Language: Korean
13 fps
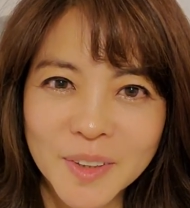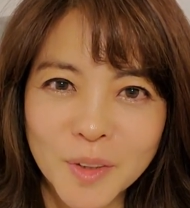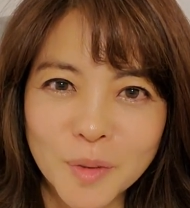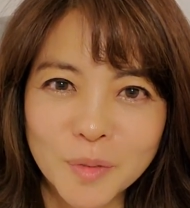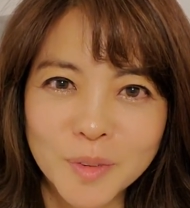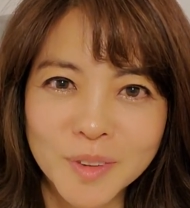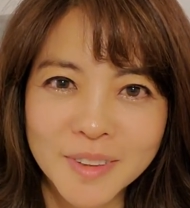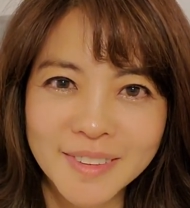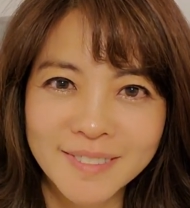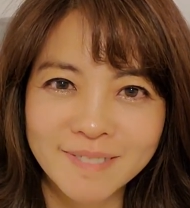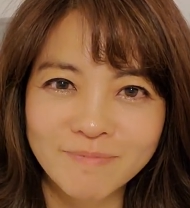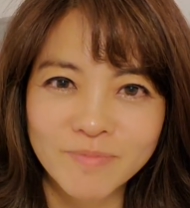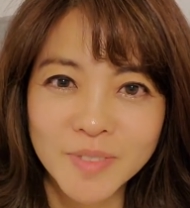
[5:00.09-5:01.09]
여러분
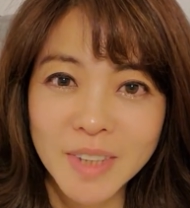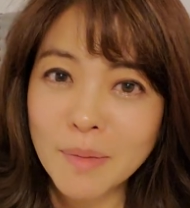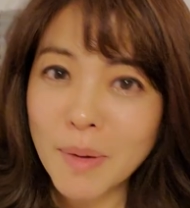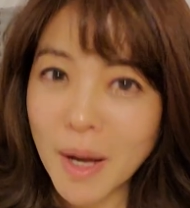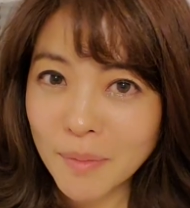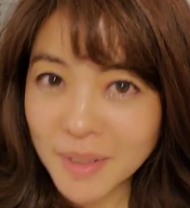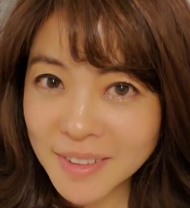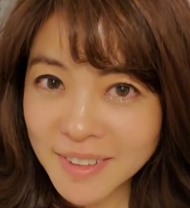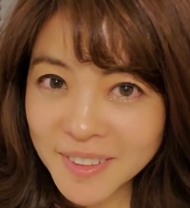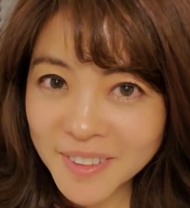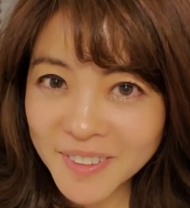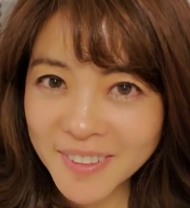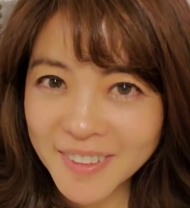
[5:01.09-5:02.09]
음, 제 마음 아시죠?